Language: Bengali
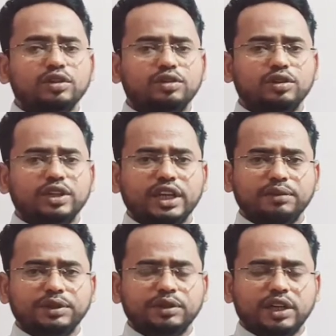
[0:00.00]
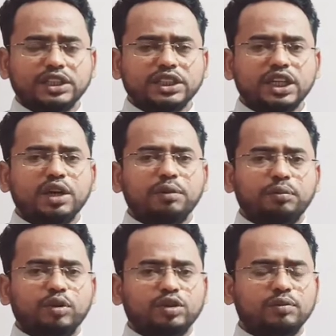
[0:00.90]
তো ডিয়ার ভিউয়ার্স
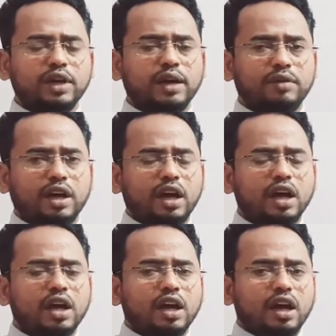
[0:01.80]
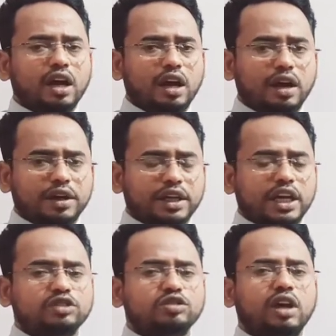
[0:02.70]
প্রথমে আমরা
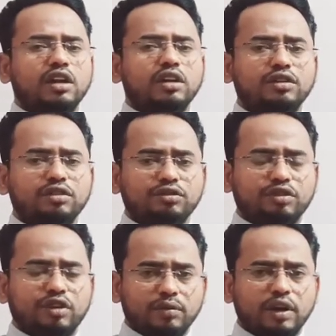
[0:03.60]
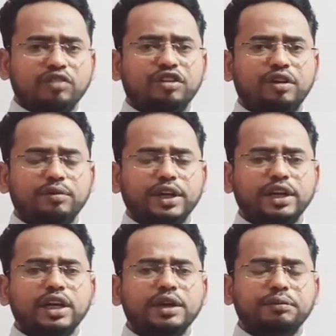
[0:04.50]
ক্যাজুয়াল ফর্মাল ফর্মের
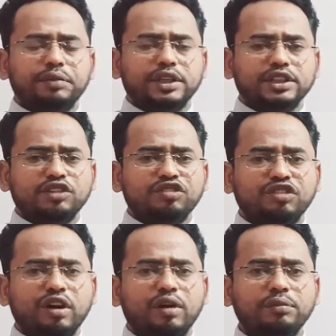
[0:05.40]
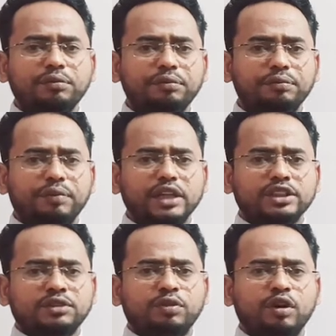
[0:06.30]
প্রেজেন্ট ফর্ম
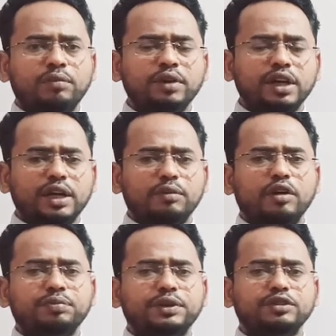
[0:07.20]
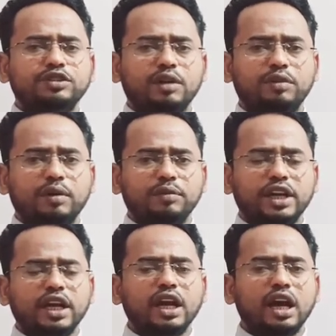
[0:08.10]
পাস্ট ফর্ম এবং ফিউচার ফর্ম
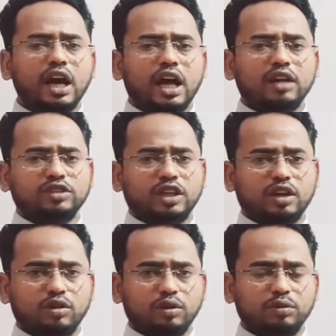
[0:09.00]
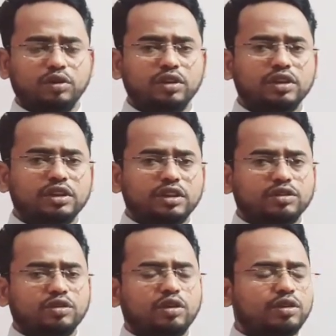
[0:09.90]
নিয়ে আলোচনা করব তো
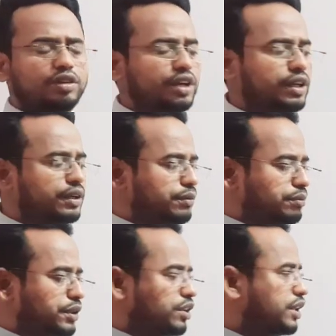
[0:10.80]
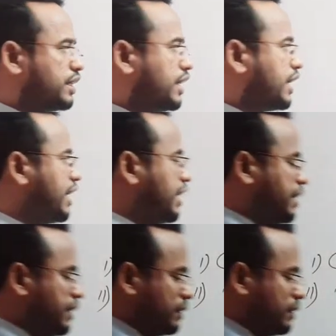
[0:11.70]
চলুন বিষয়টি দেখে নেই